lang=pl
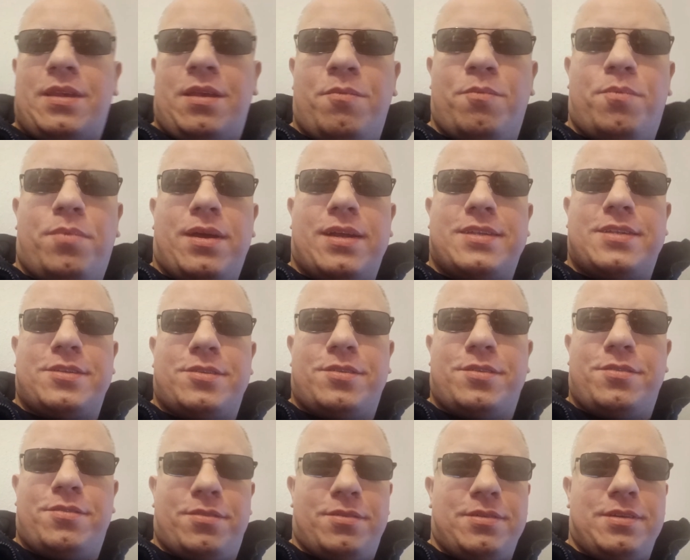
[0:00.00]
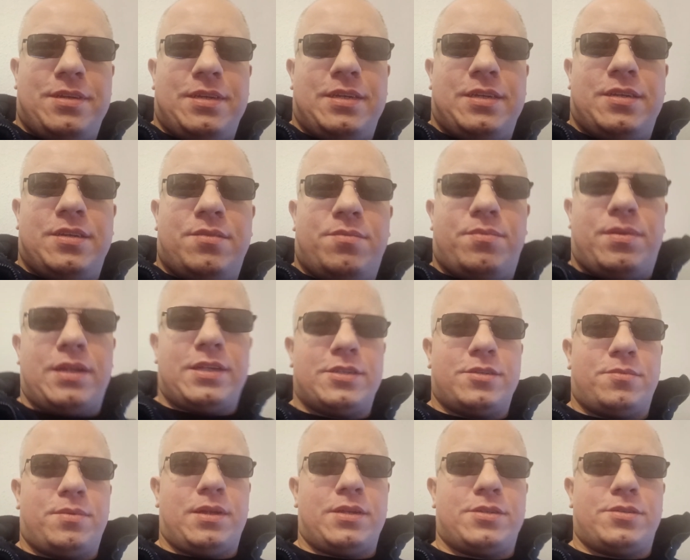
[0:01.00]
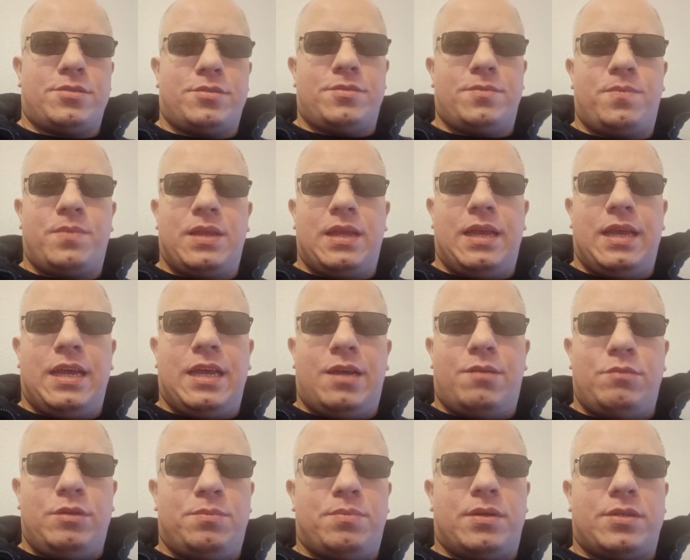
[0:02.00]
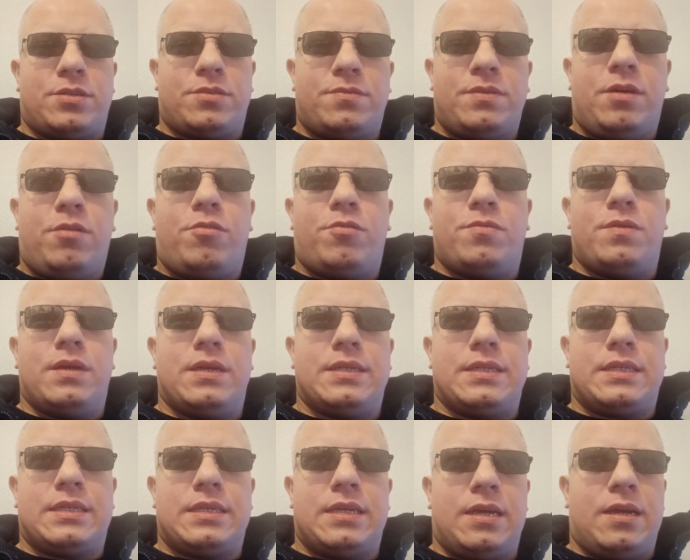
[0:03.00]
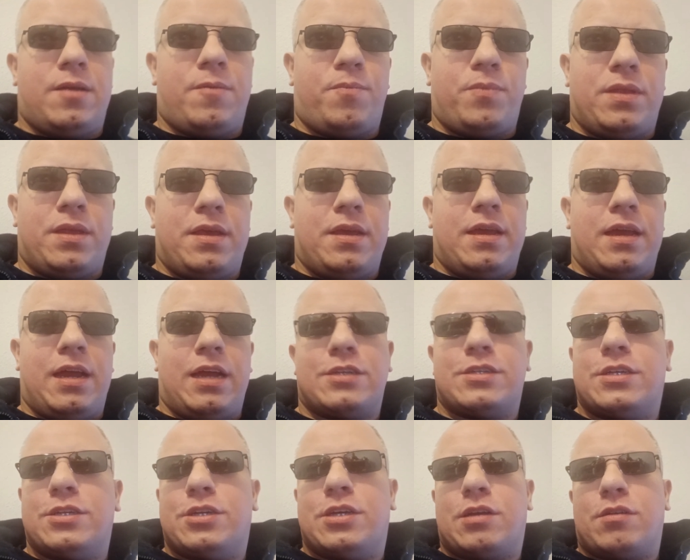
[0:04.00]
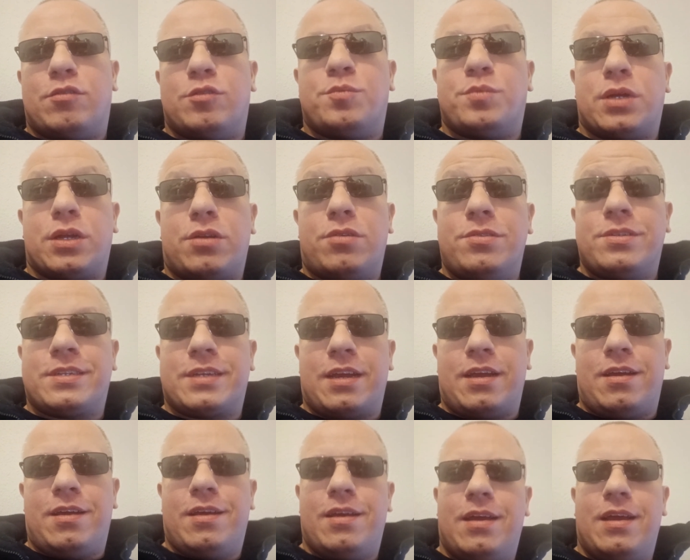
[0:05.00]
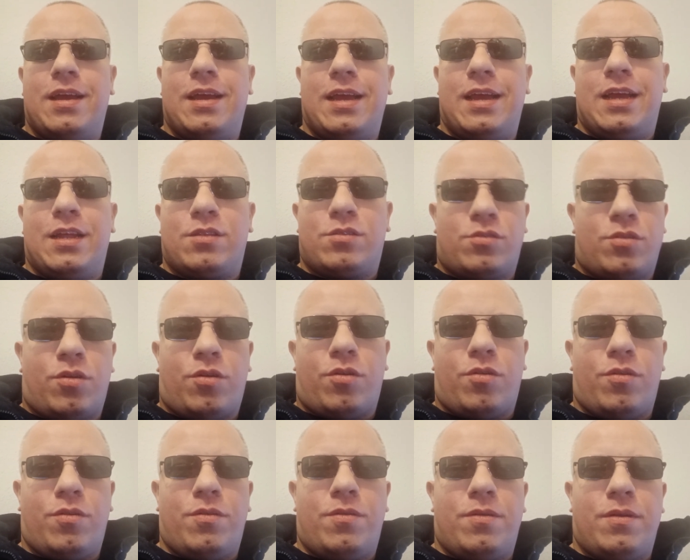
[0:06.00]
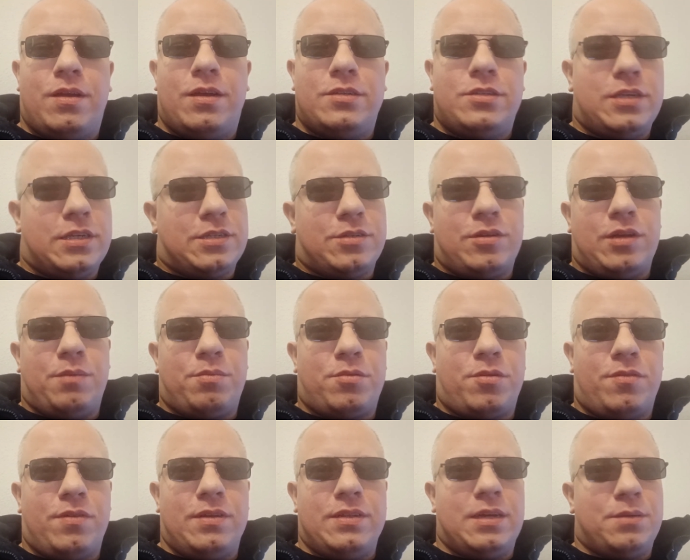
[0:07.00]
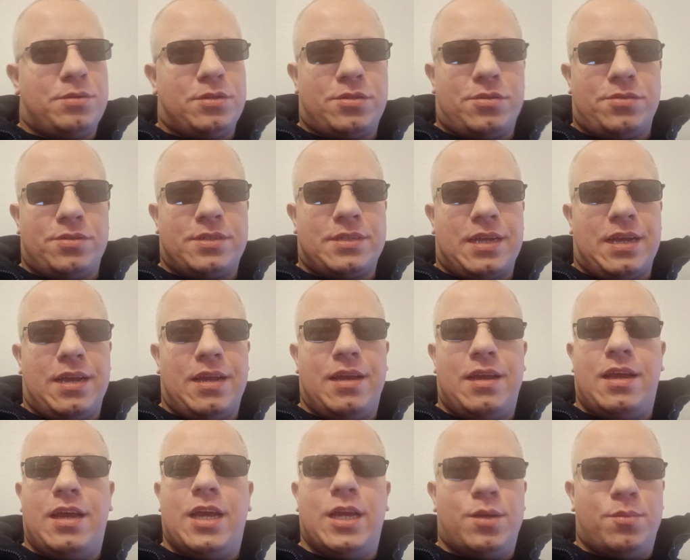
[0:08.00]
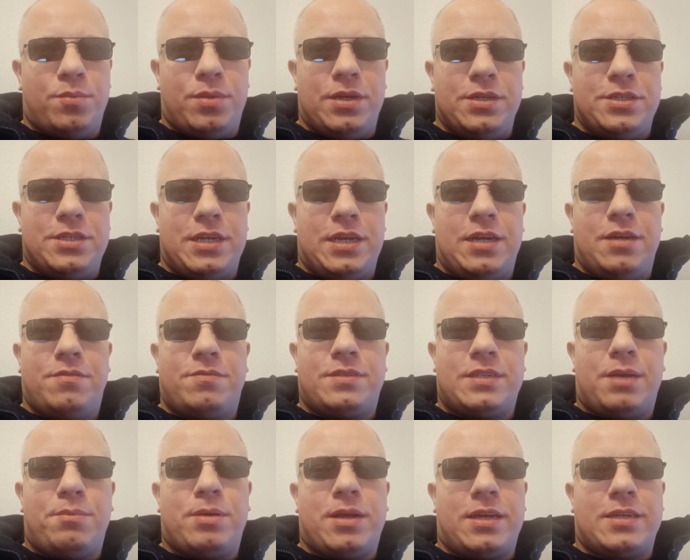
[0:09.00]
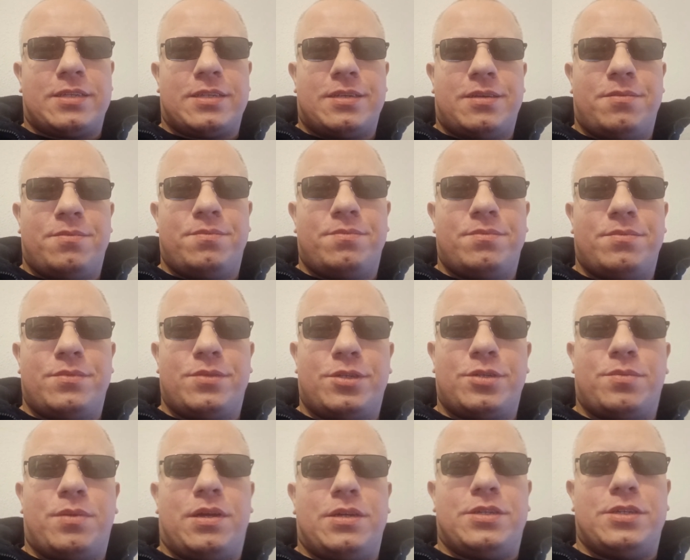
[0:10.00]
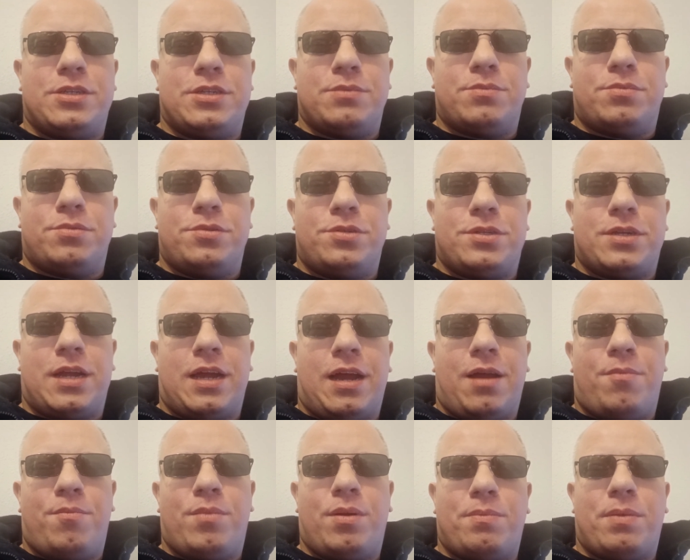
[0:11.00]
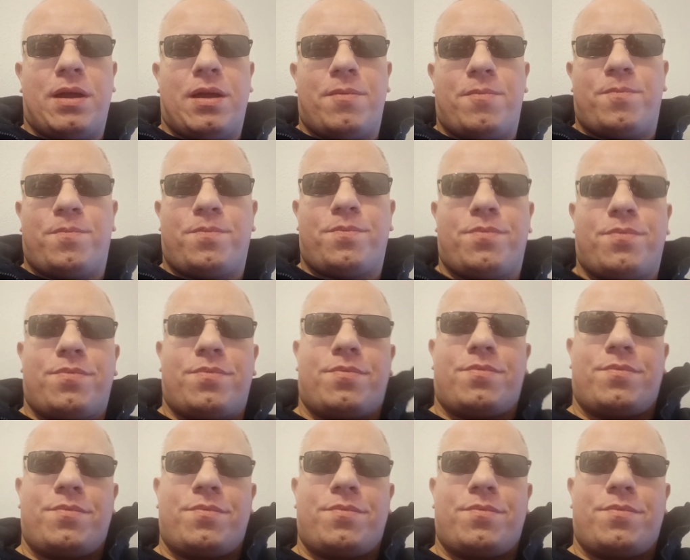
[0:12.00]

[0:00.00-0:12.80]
bardzo, e, bardzo, bardzo mi pasowało, więc e, się jakąś przecząstkę, to ciasto jabłkowe na przecząstkę będzie w Trzymajcie się, buźka, papa. Pa.